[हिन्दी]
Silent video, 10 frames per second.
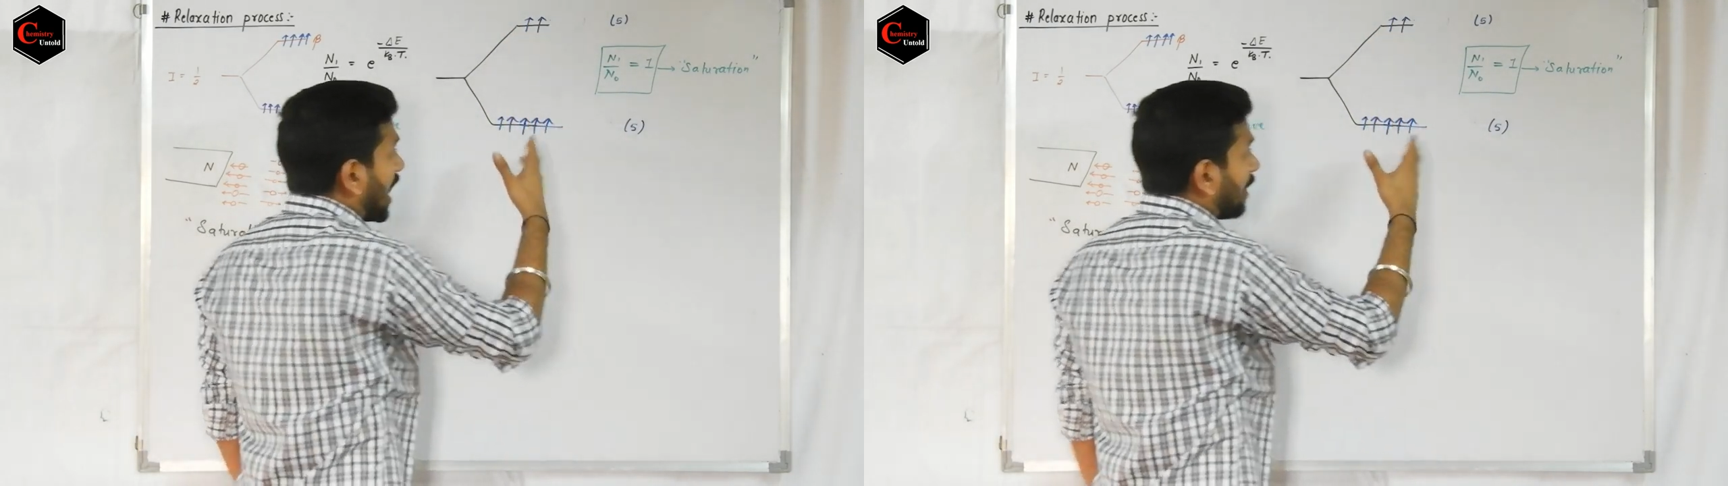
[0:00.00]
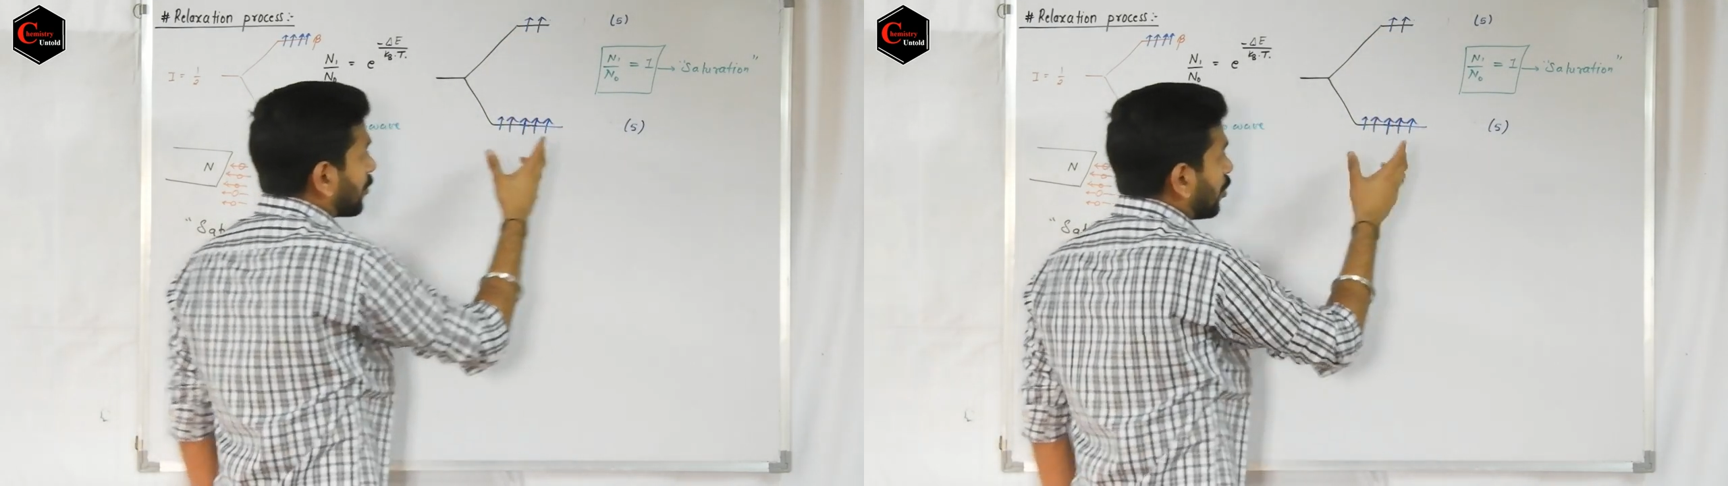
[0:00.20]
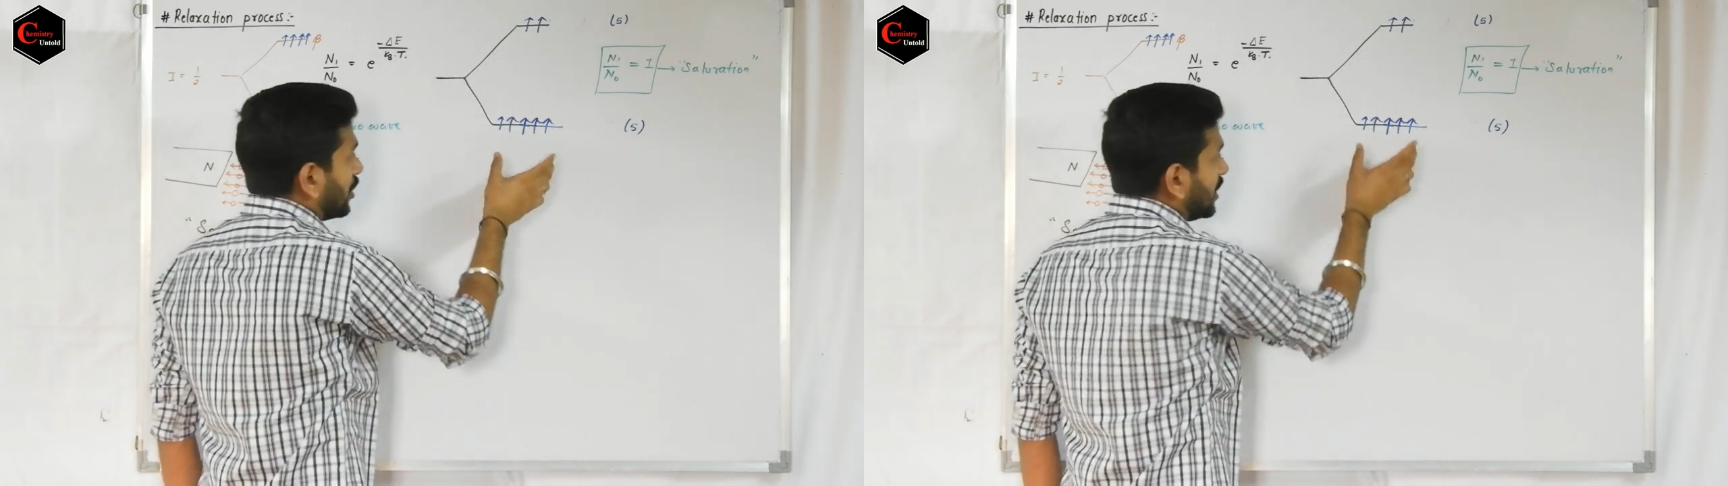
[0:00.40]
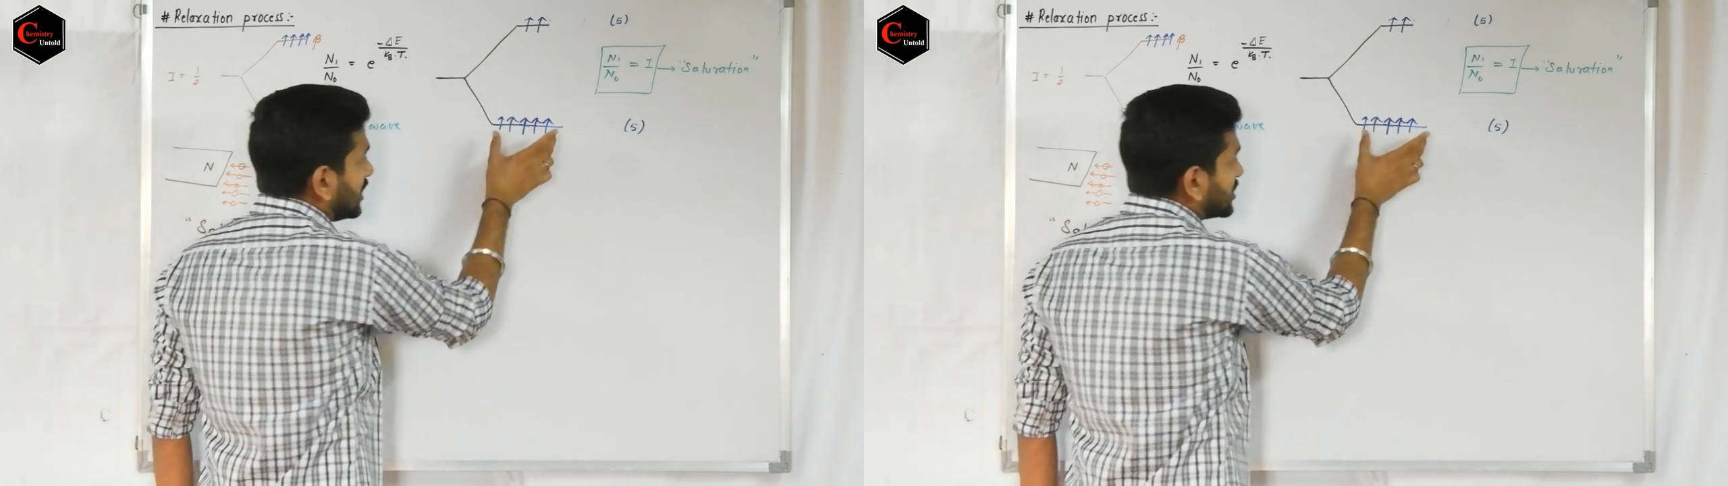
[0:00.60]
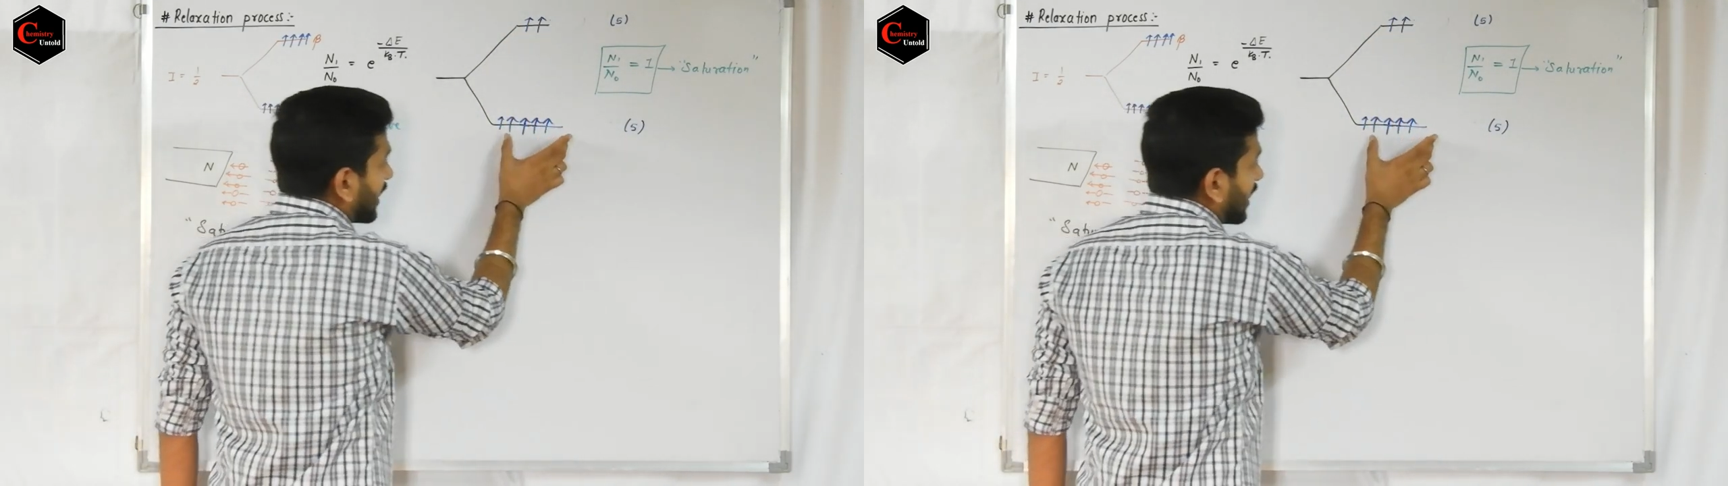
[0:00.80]
आपको
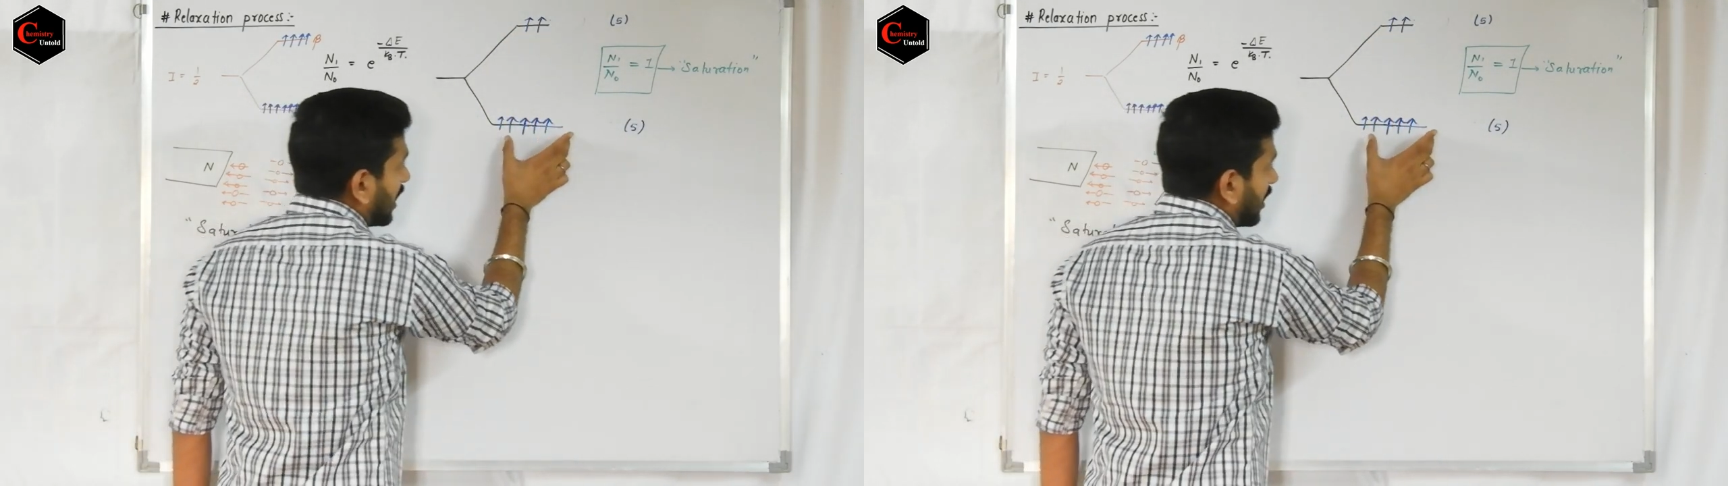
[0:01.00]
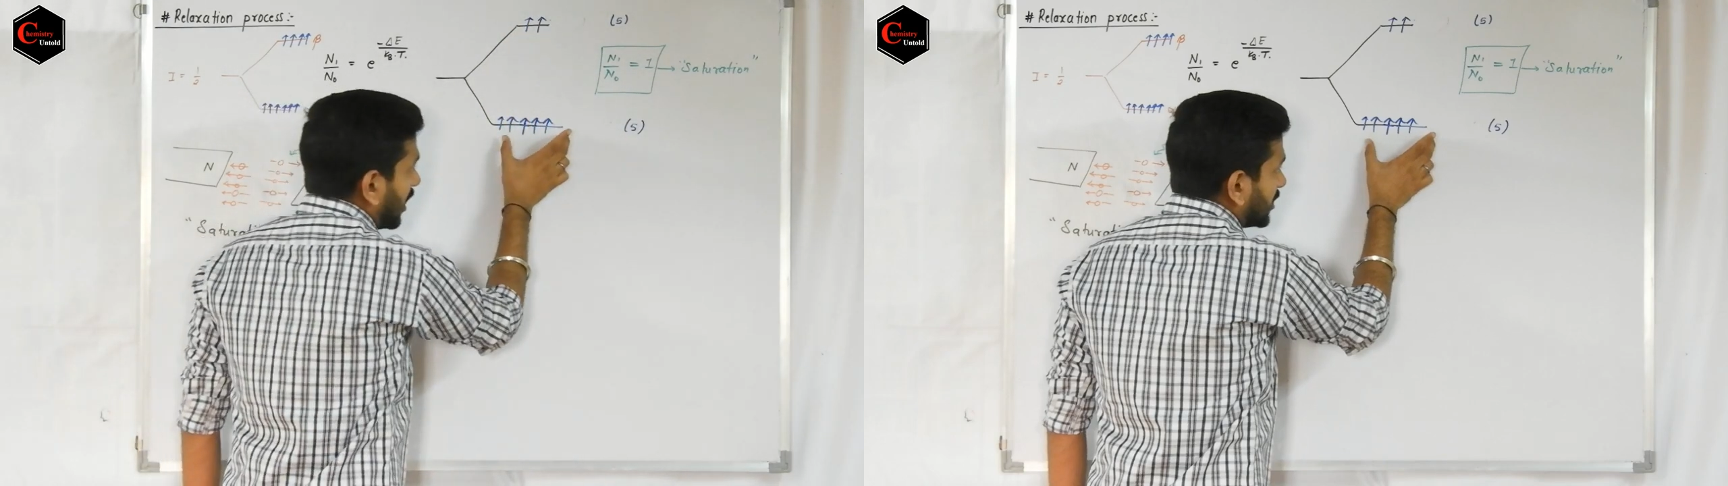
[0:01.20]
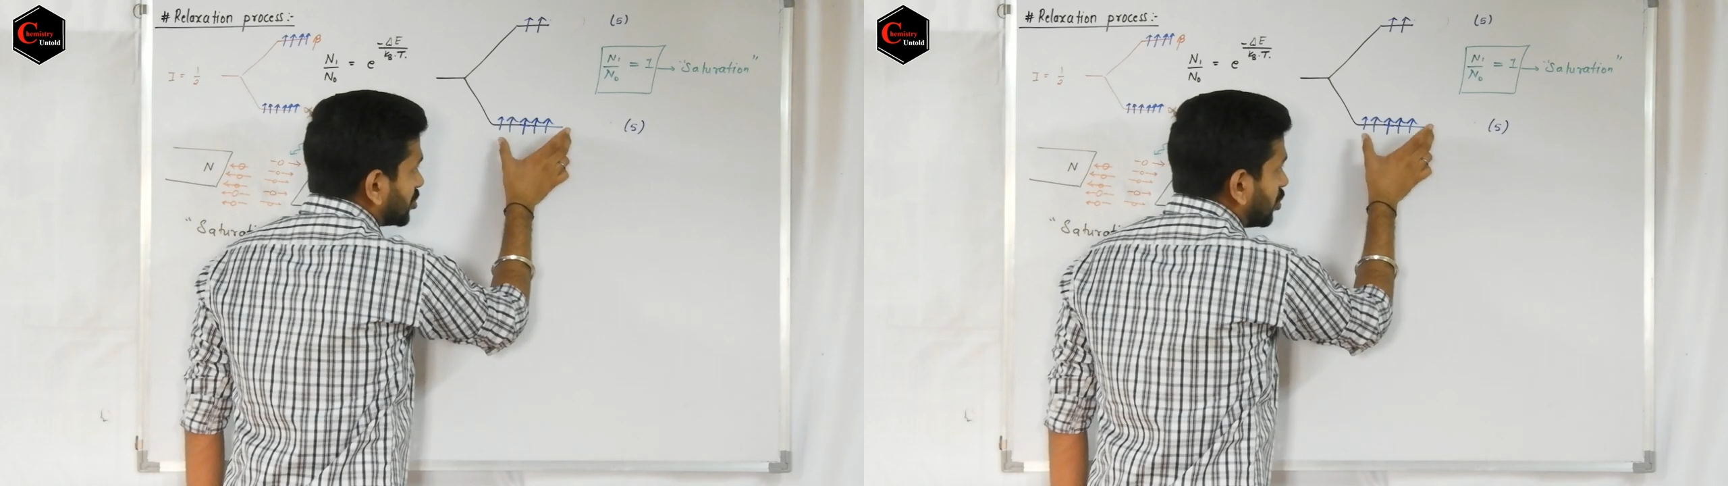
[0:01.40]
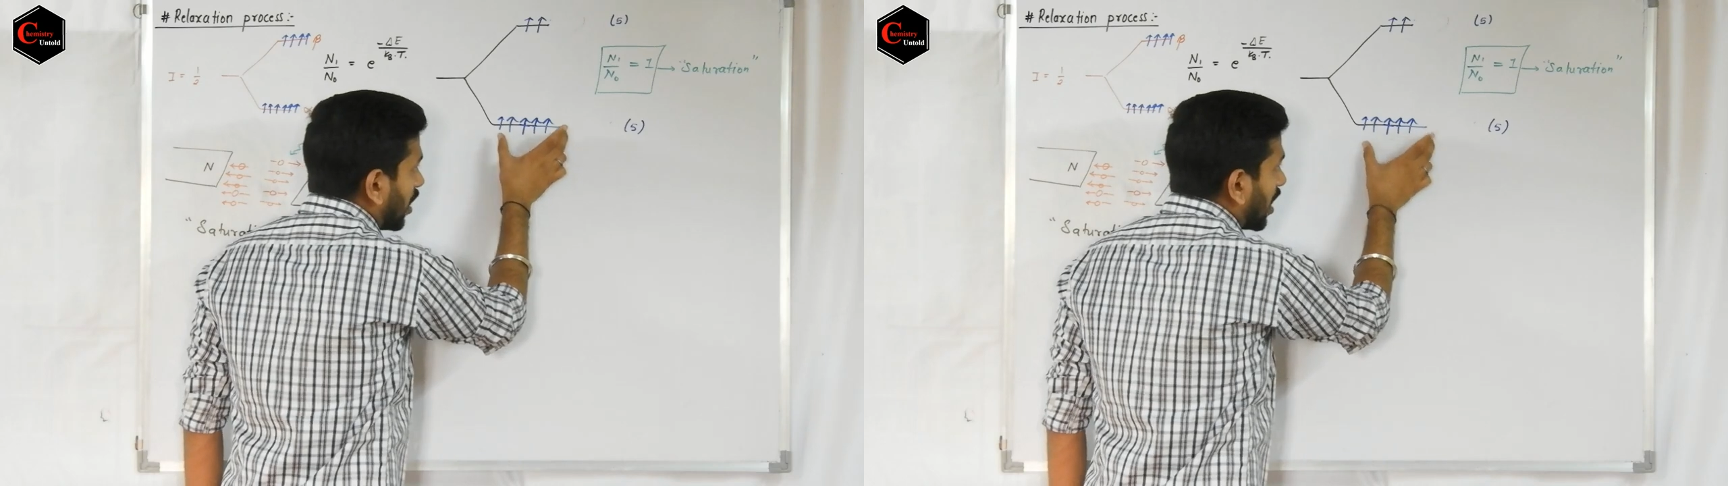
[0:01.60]
नीचे का रेशियो